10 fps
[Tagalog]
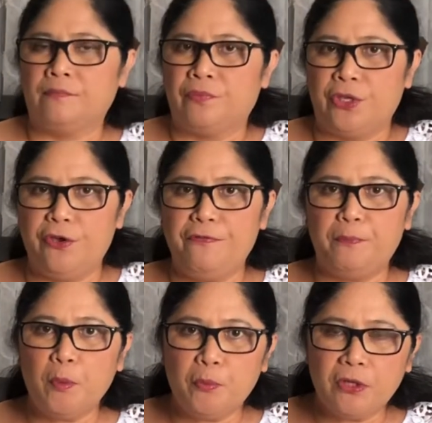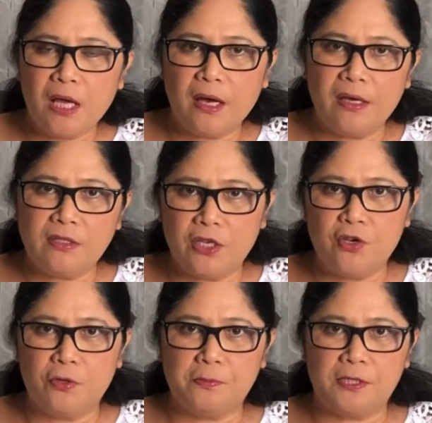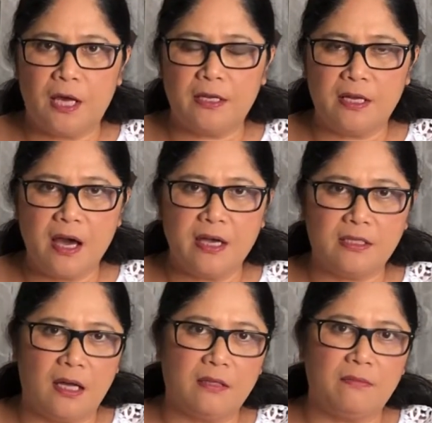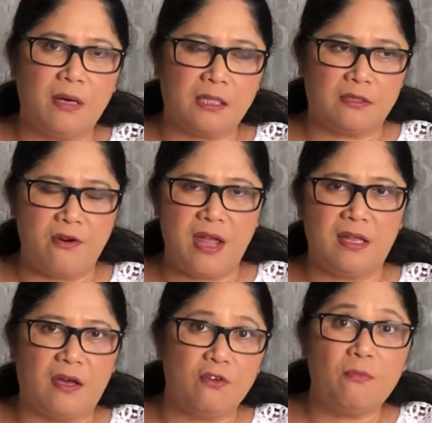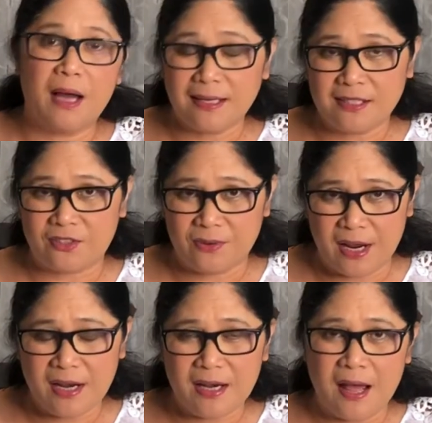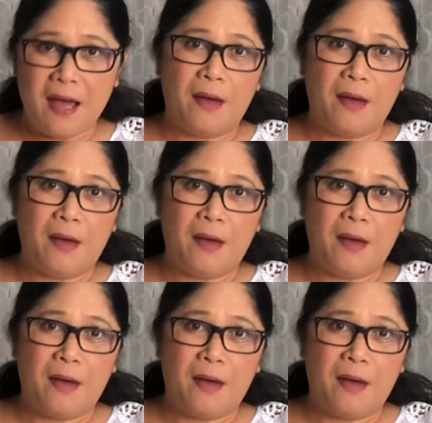If pupunta kayo sa Europe side guys at mag-train kayo, mahal si train.